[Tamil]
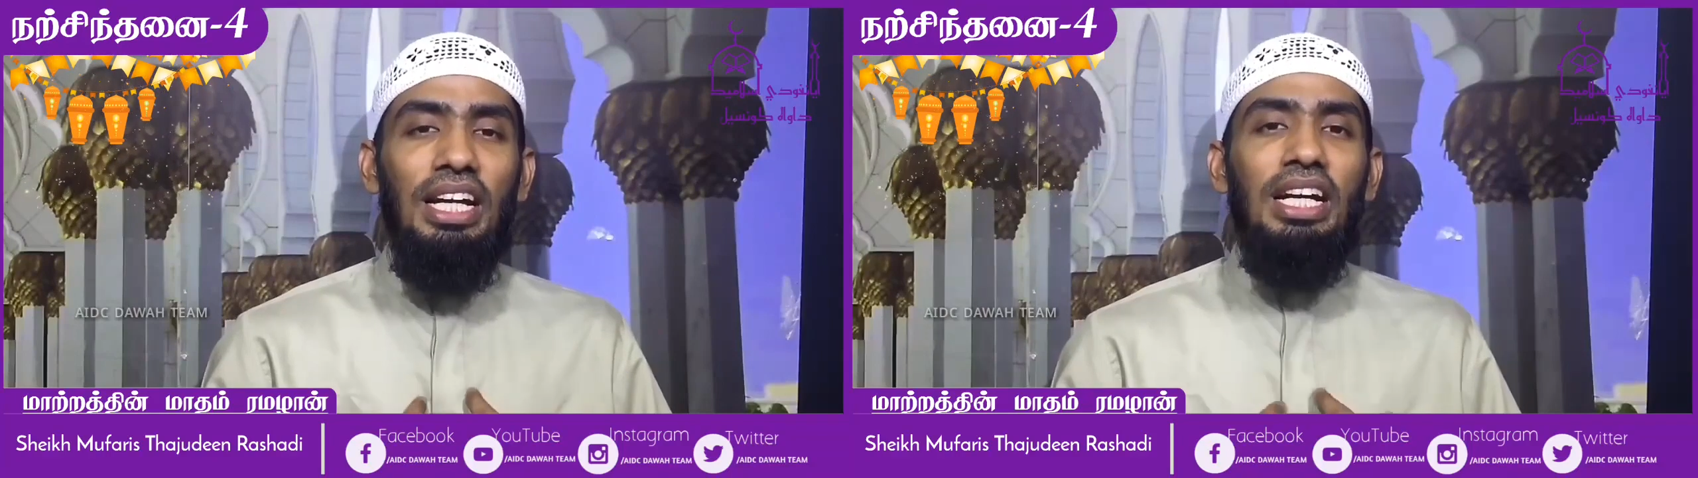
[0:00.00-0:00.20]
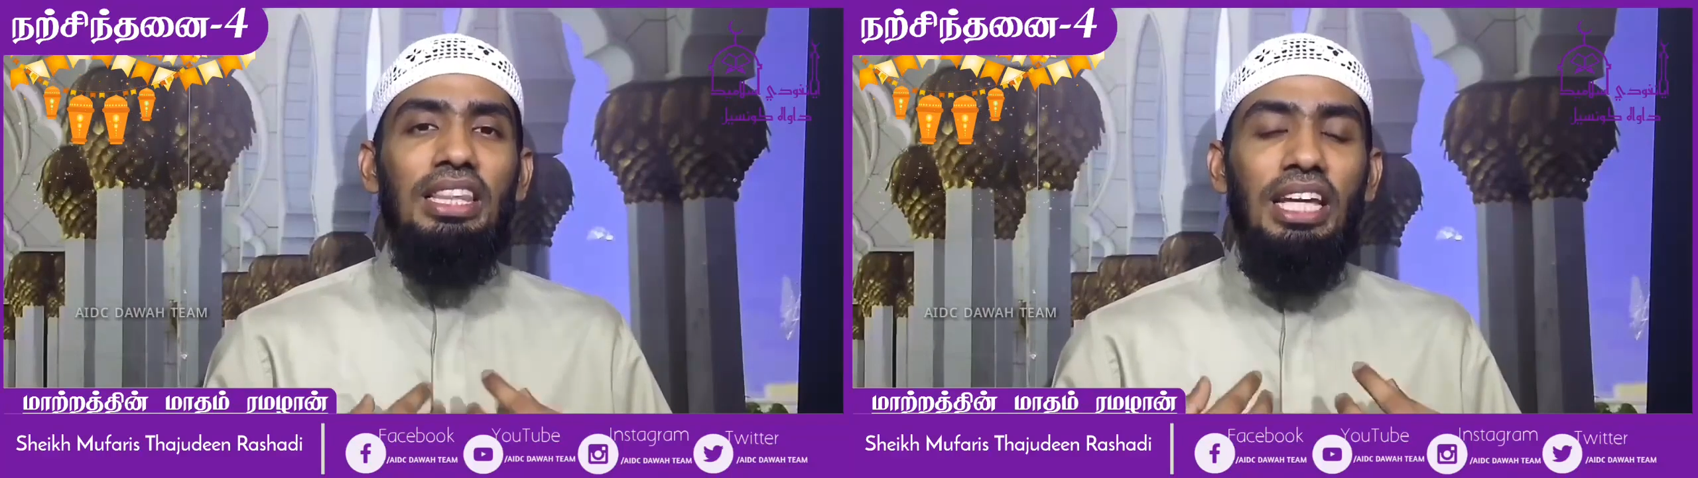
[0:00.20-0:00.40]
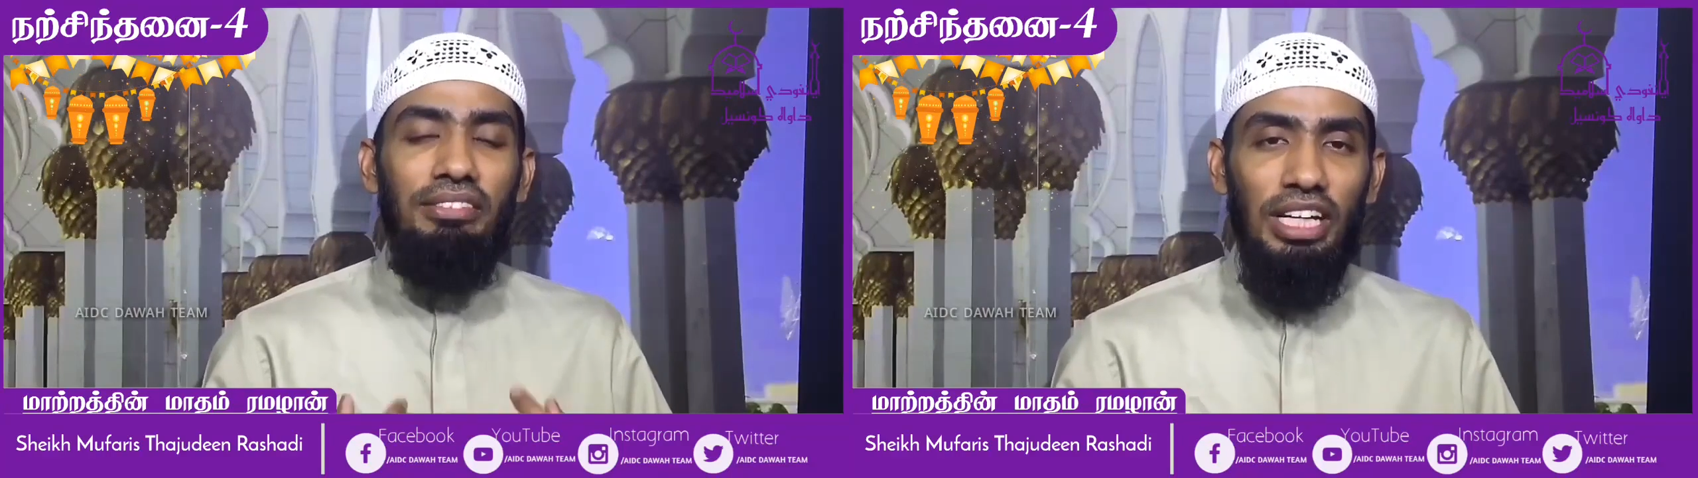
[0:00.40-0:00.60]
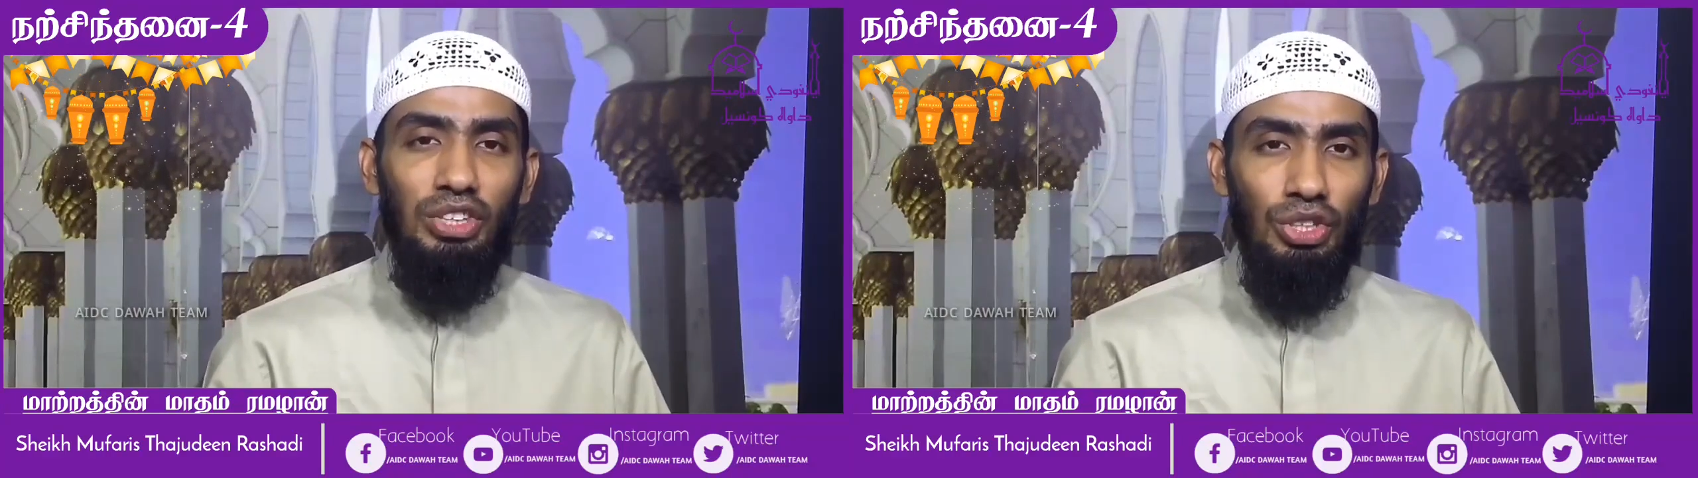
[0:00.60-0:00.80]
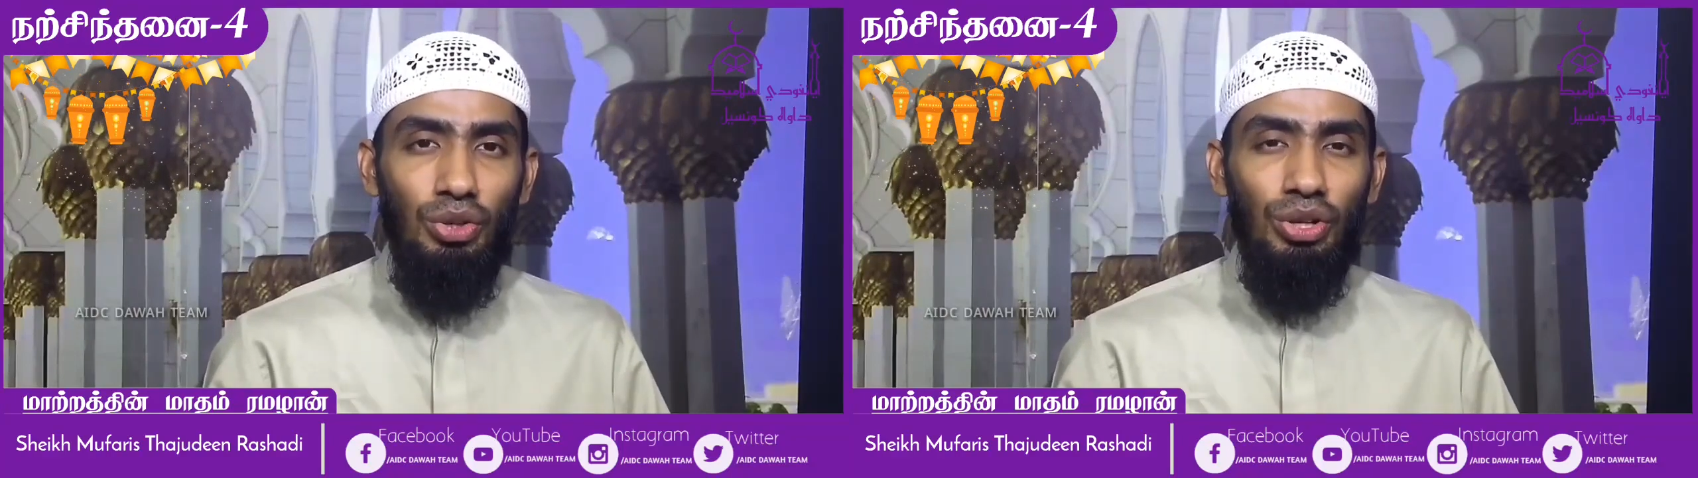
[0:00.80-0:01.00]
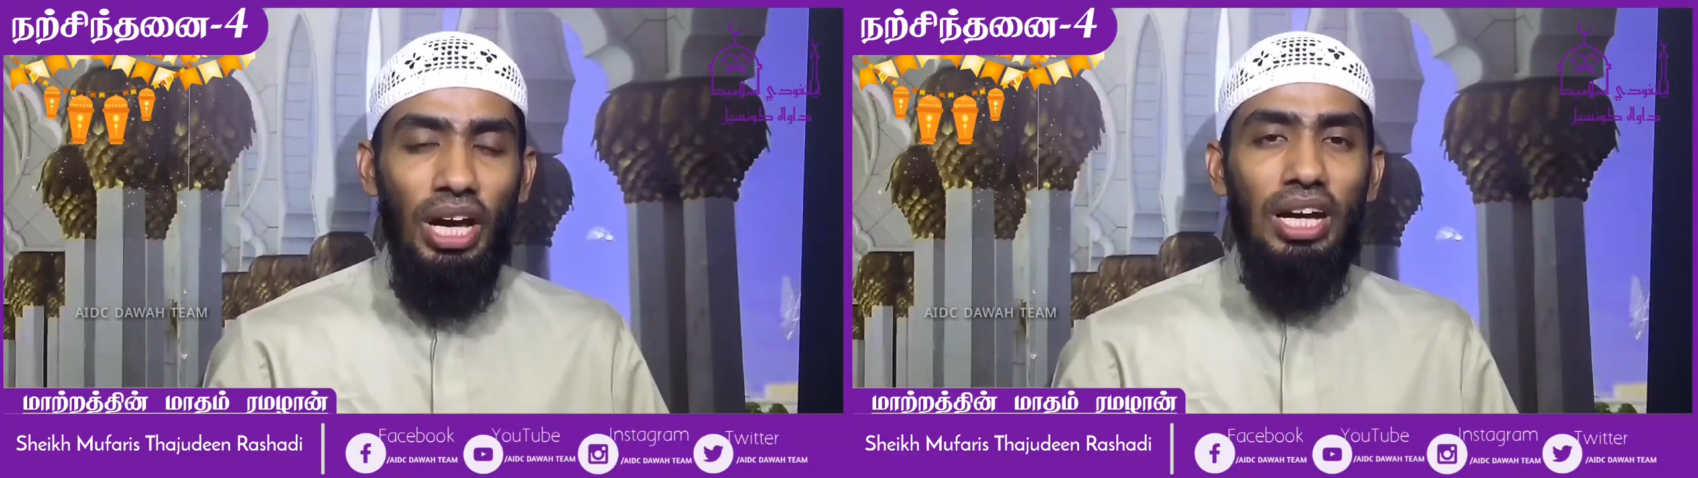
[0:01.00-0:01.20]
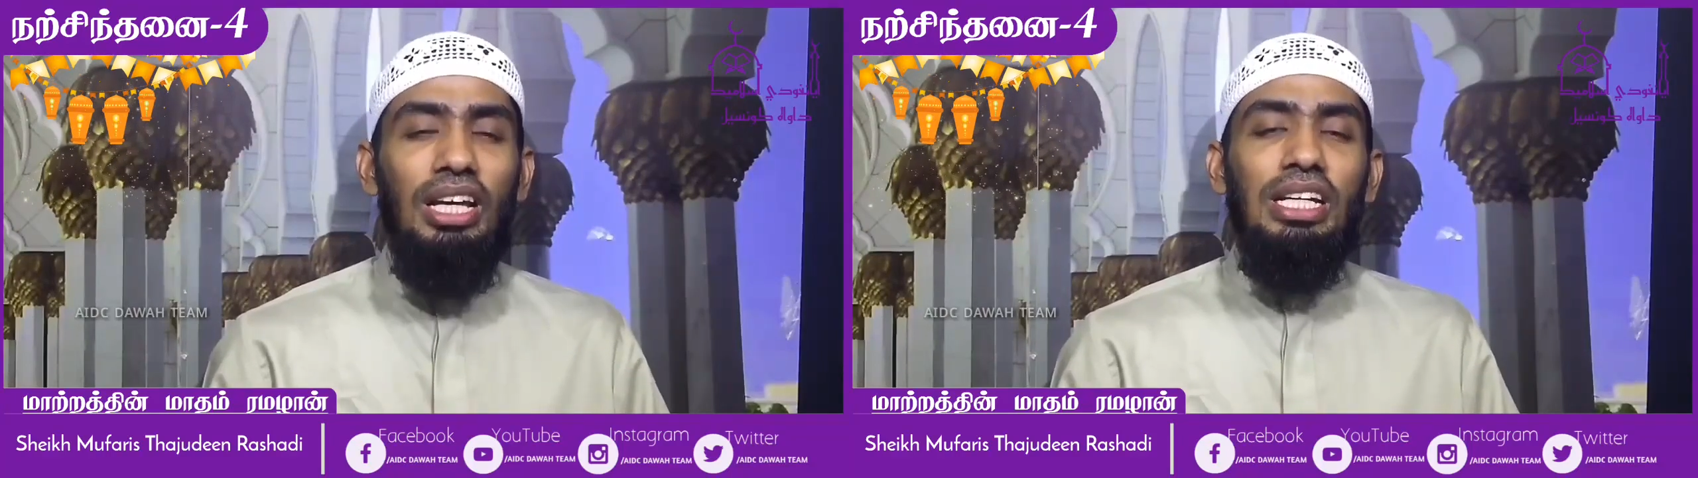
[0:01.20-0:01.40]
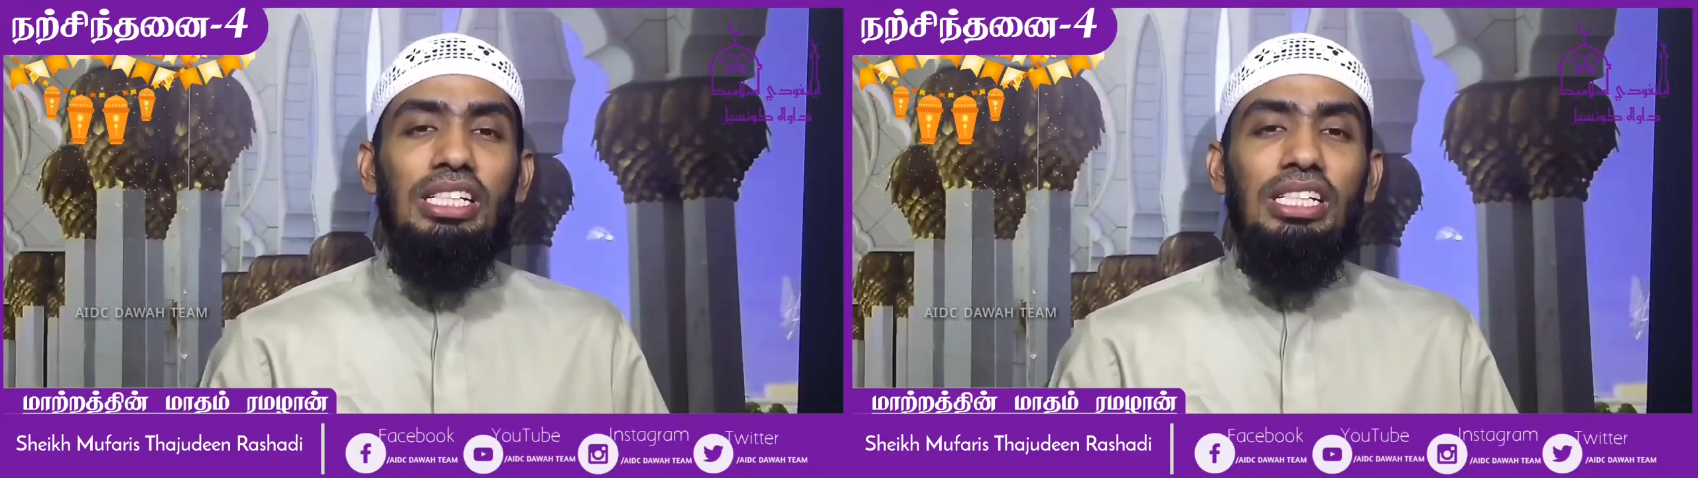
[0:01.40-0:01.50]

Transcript: எண்ணத்தை வைத்துக் கொண்டால்